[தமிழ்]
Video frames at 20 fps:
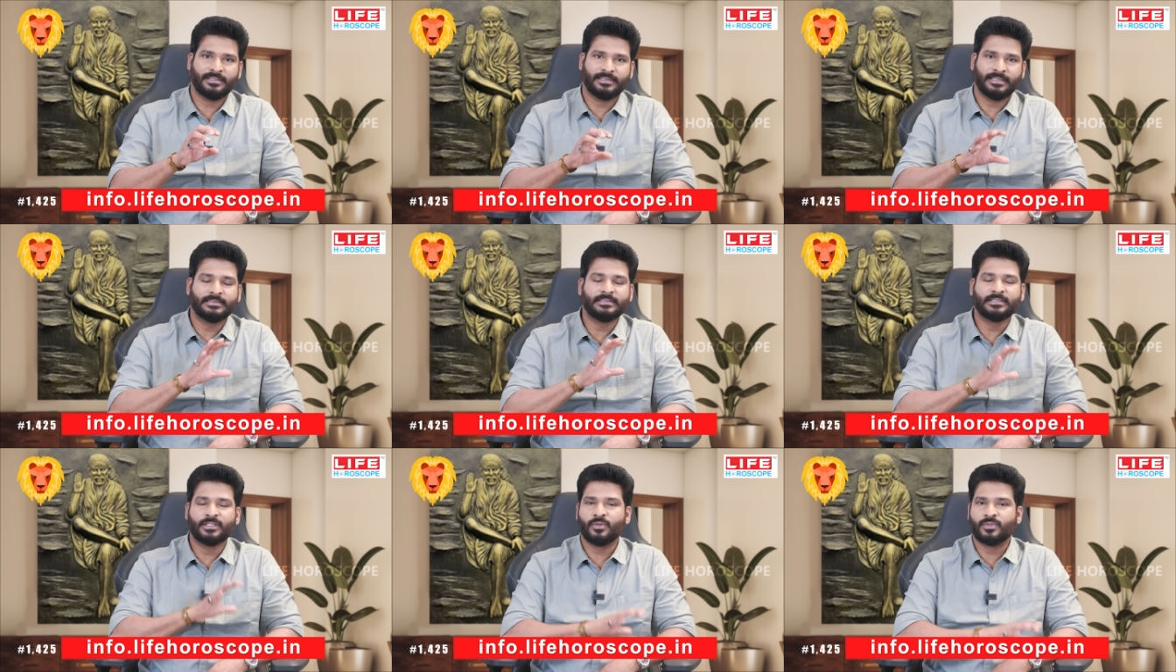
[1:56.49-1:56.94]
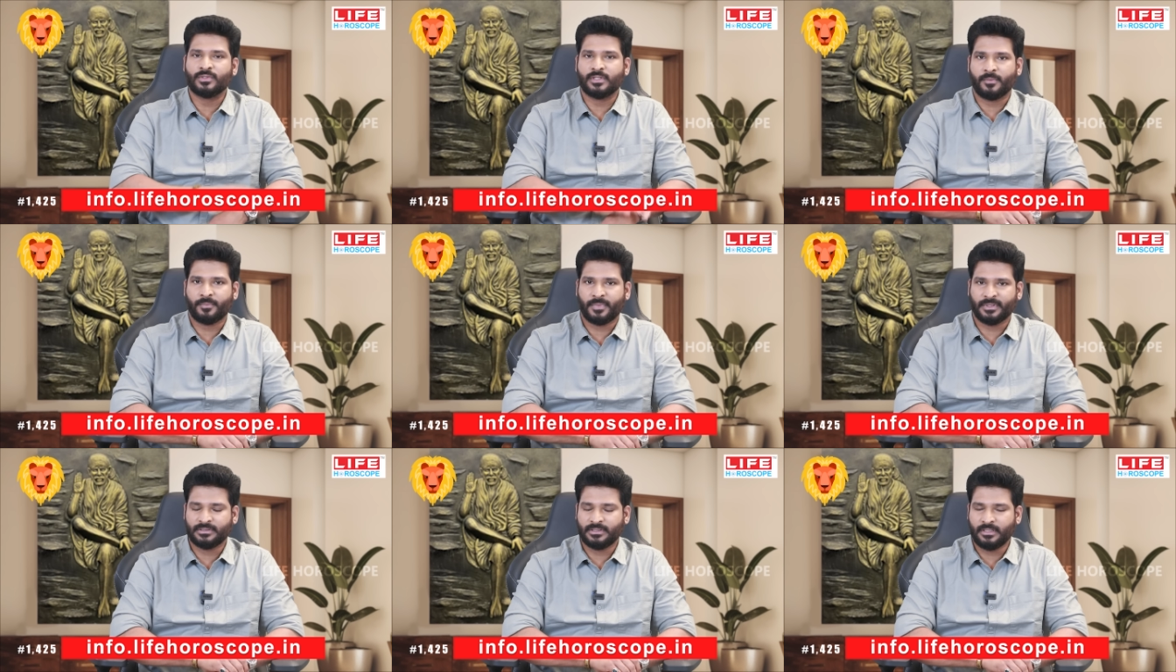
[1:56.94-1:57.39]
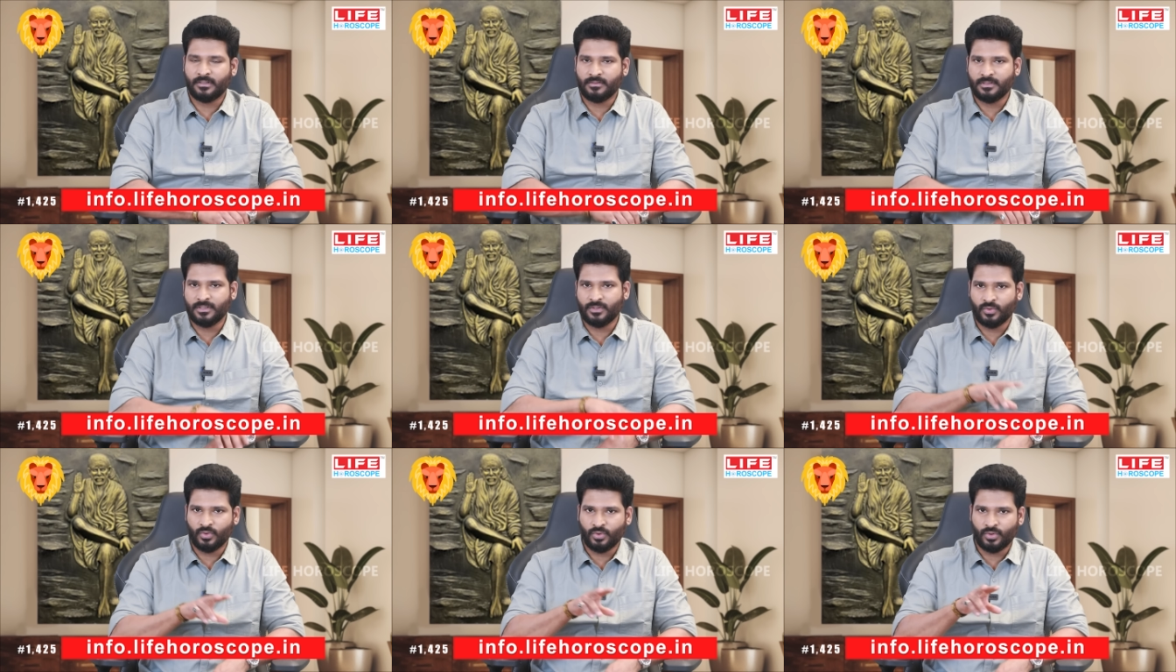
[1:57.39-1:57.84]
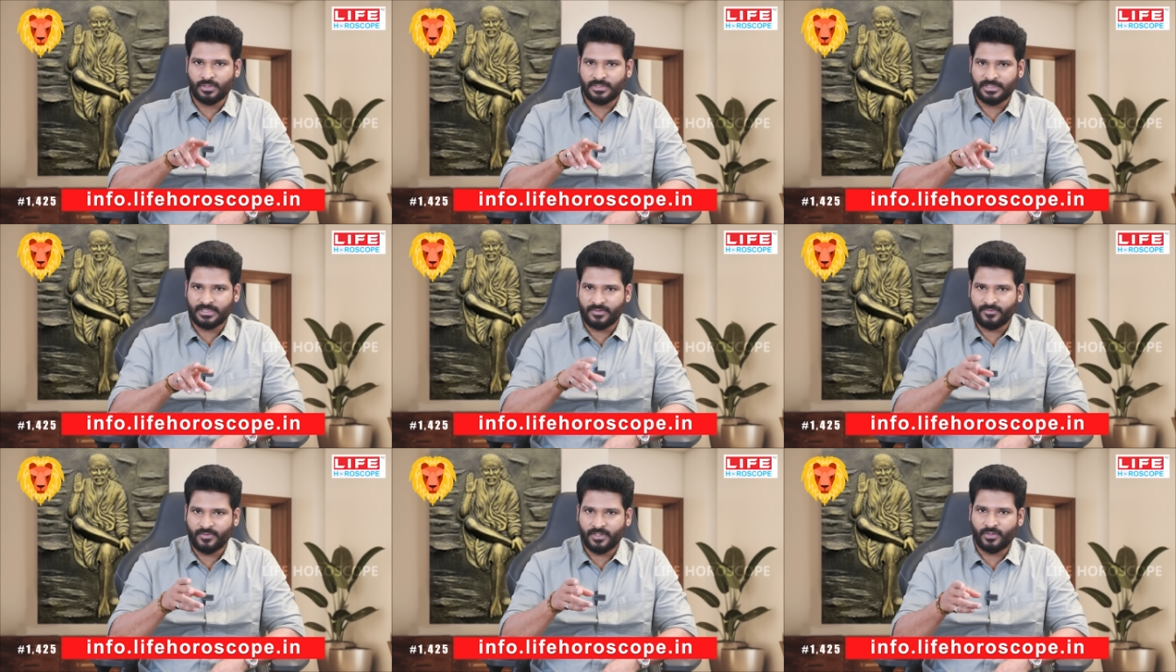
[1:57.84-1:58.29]
டென்த் ஹவுஸில் பத்தில் வந்து குரு
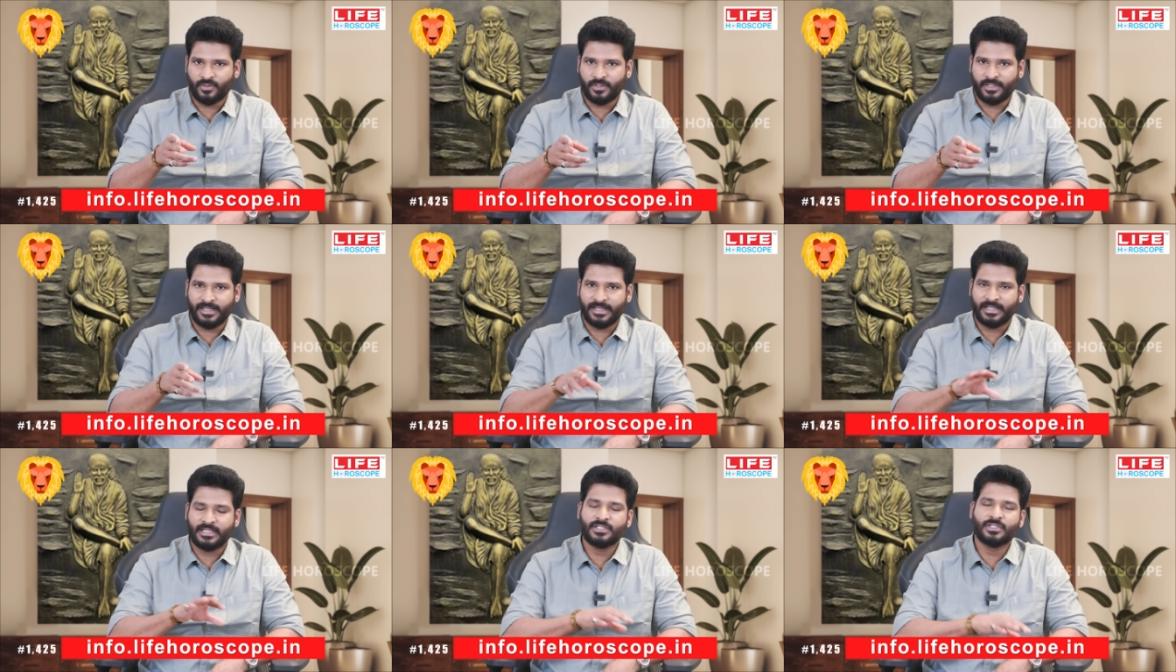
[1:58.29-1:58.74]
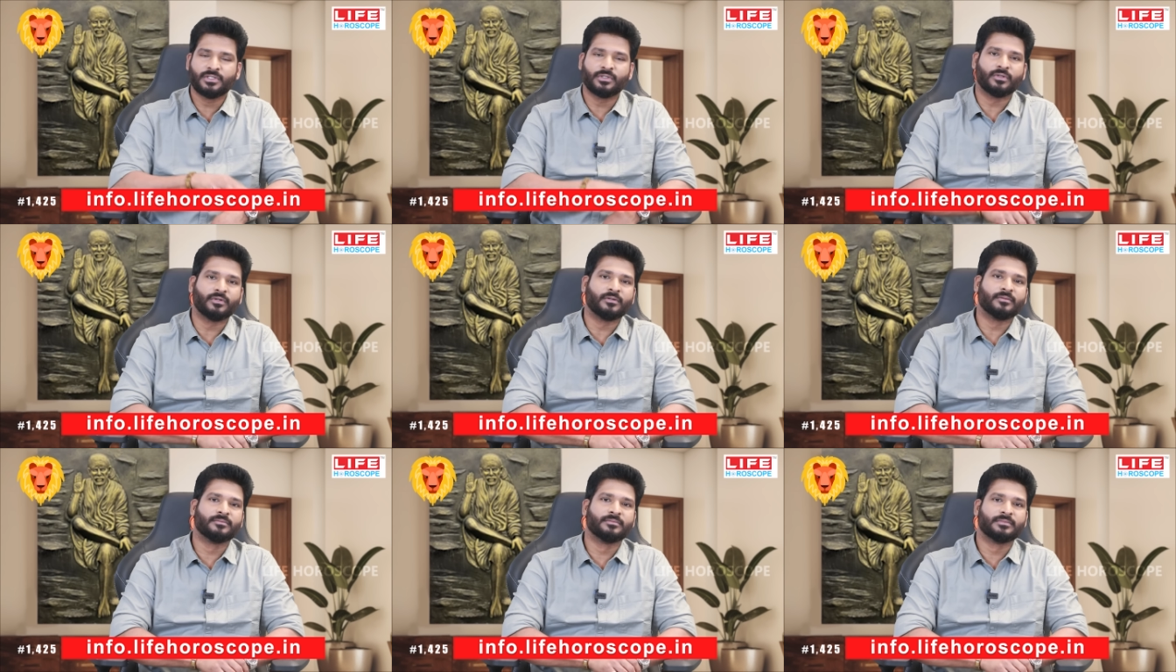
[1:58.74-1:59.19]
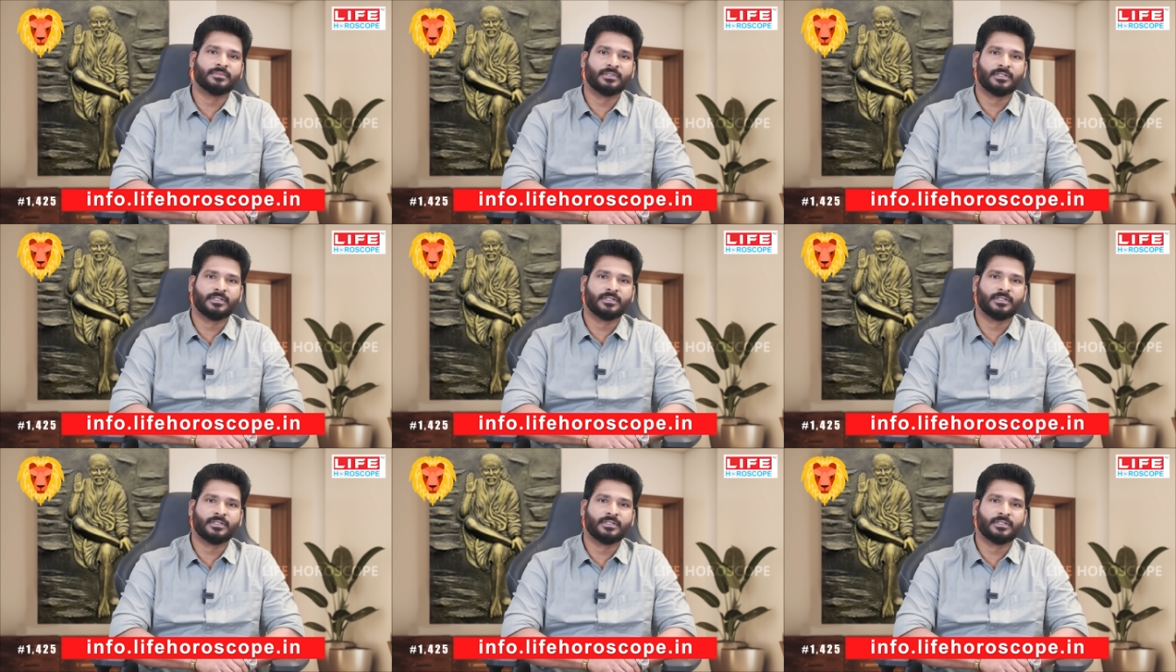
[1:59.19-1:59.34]
செவ்வாயோட இணைஞ்சிருக்கும்